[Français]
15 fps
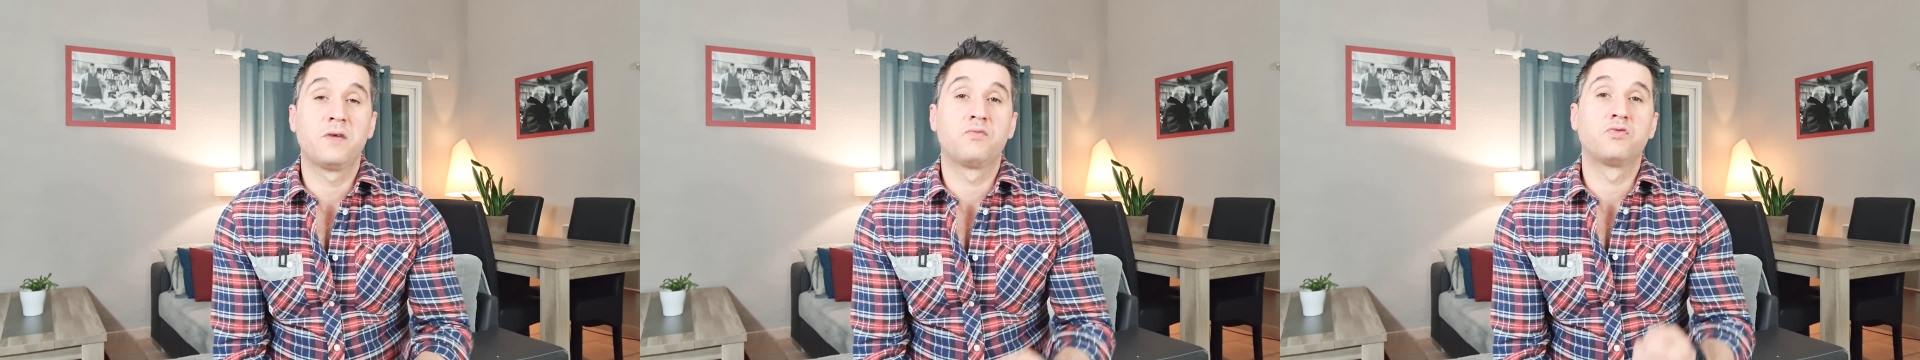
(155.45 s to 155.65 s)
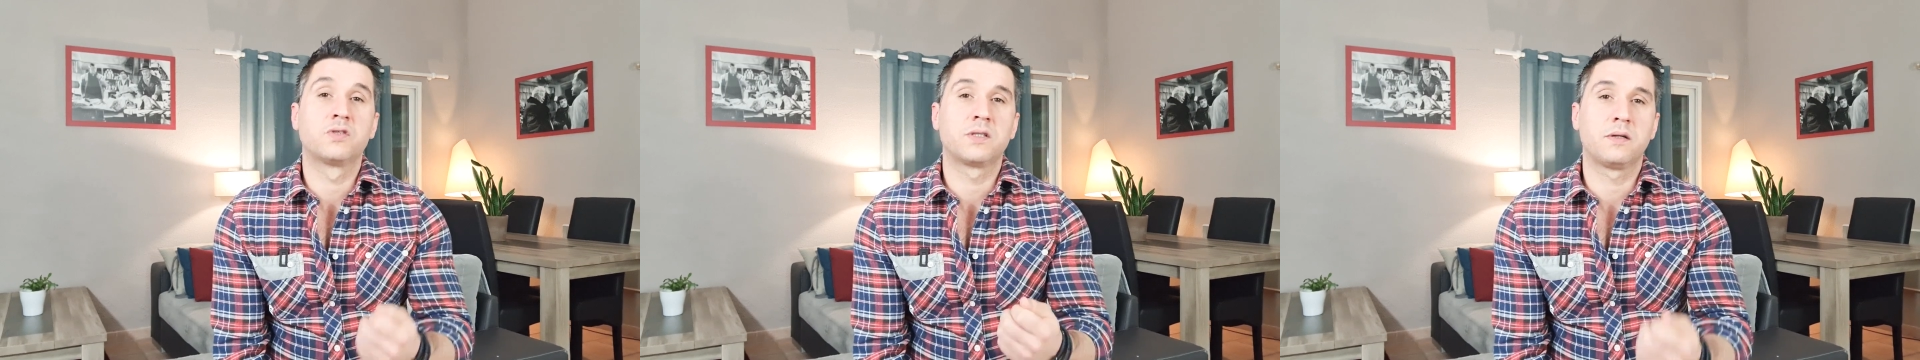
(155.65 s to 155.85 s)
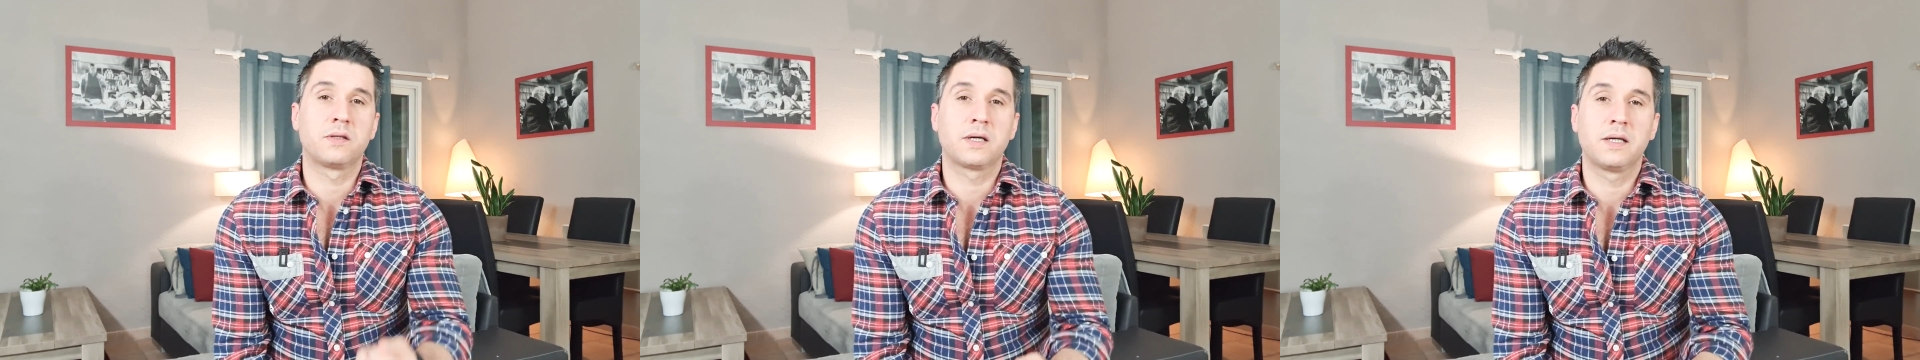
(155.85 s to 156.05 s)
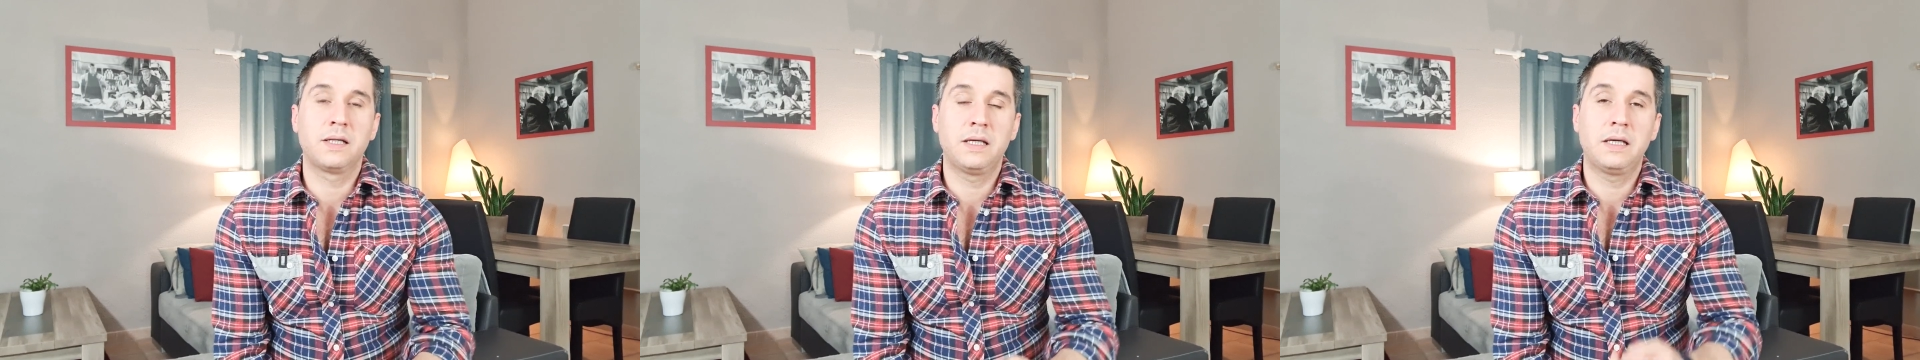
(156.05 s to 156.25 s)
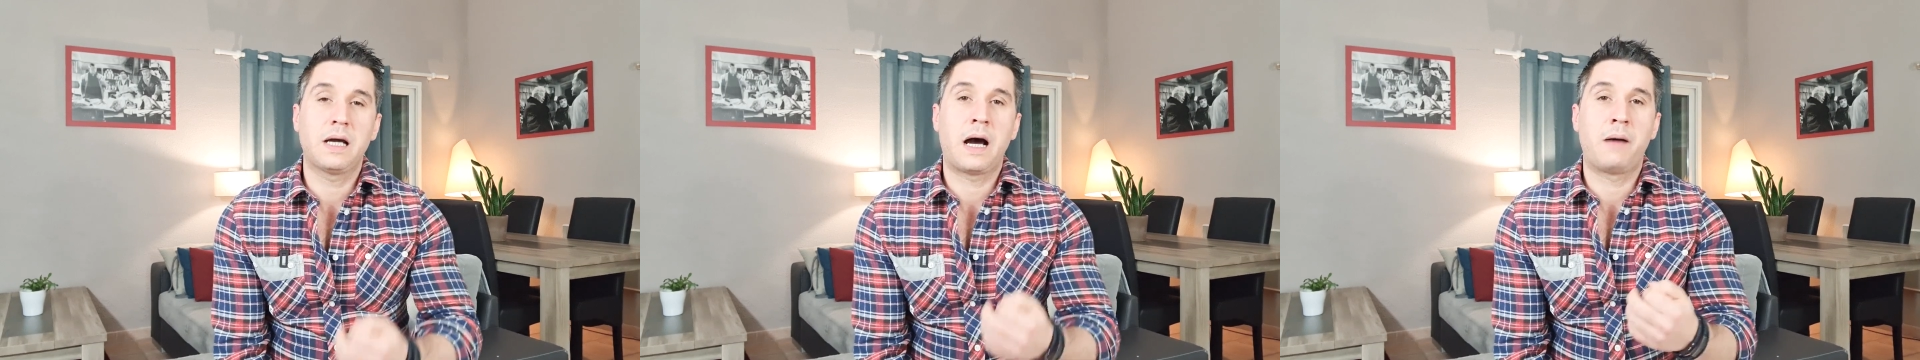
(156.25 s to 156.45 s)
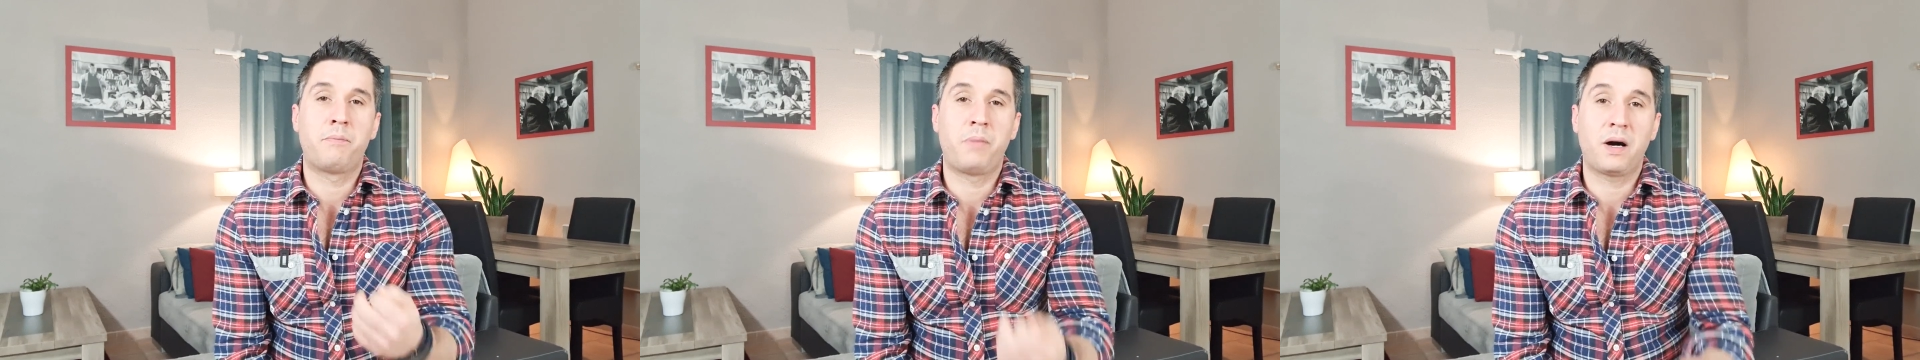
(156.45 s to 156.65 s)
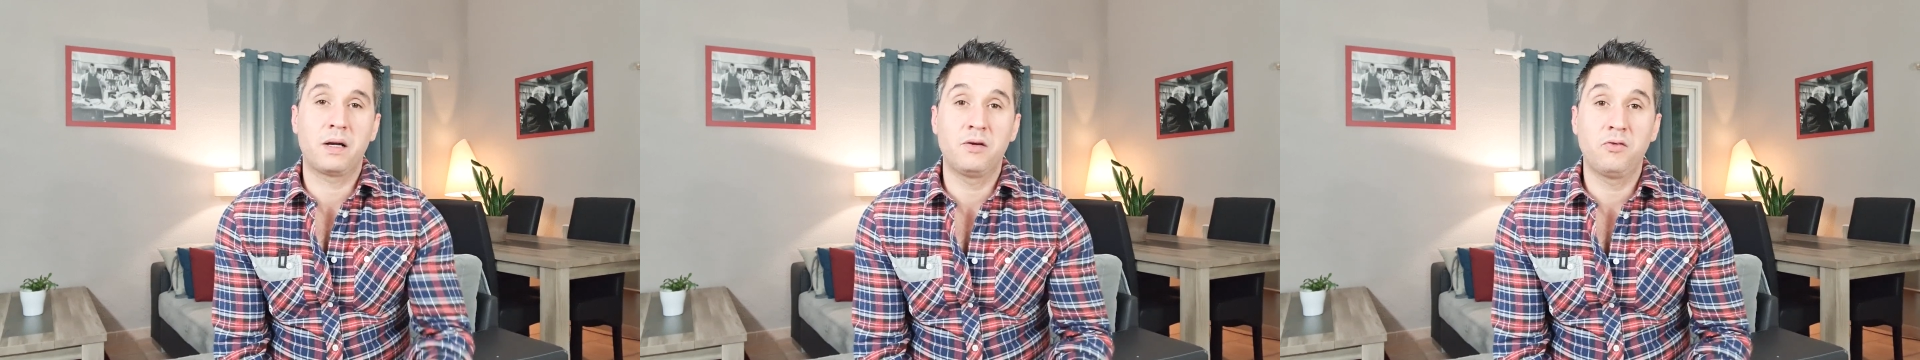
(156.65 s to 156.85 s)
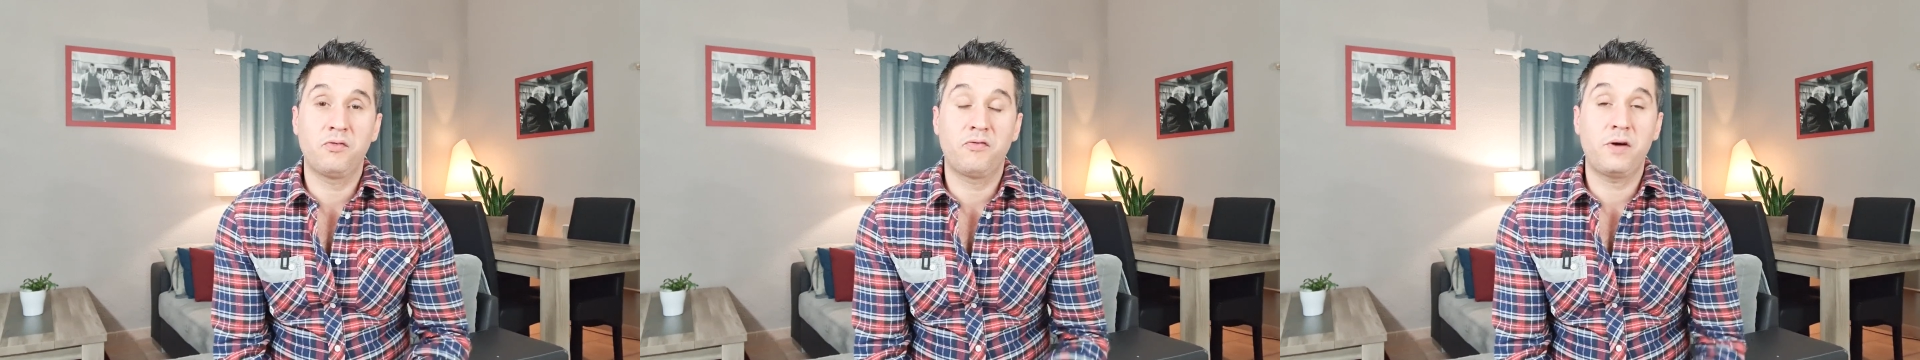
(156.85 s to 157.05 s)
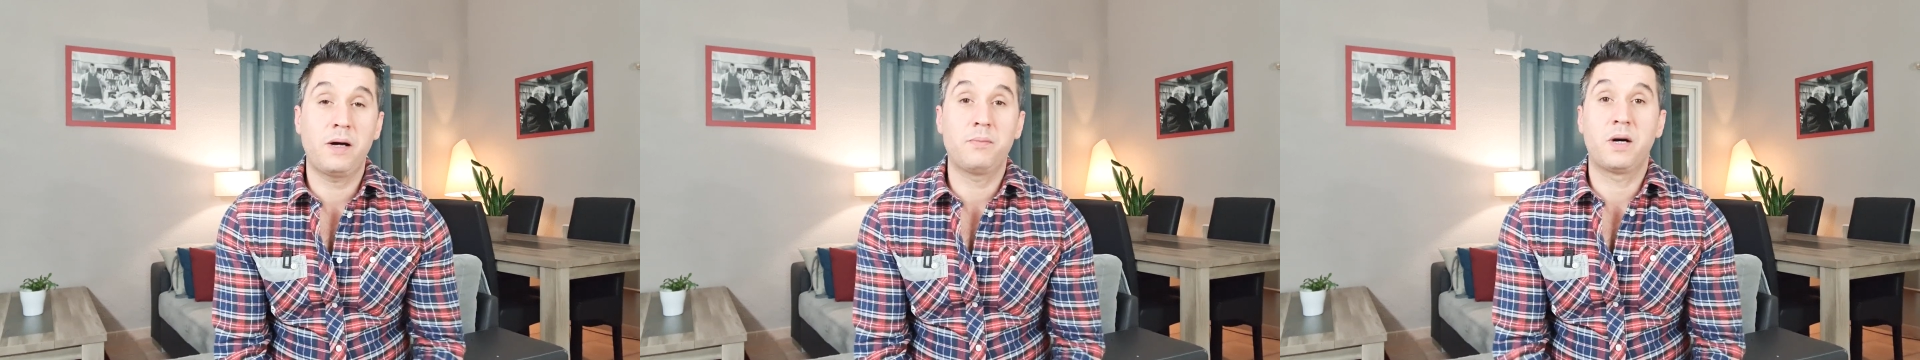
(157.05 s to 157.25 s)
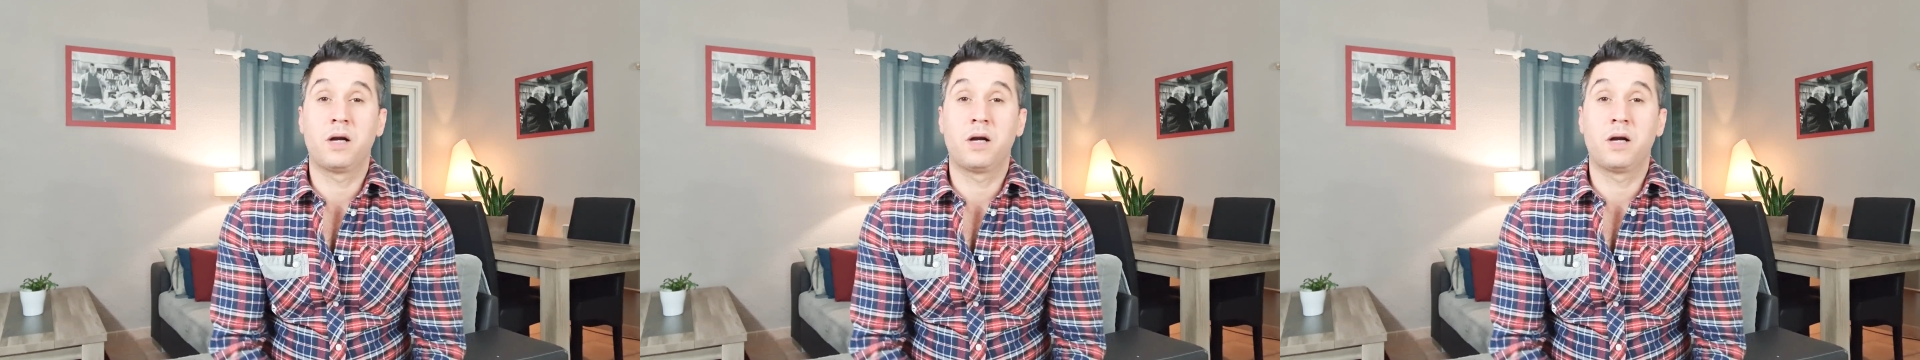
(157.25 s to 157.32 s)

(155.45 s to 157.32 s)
vous entraîner à parler aux femmes,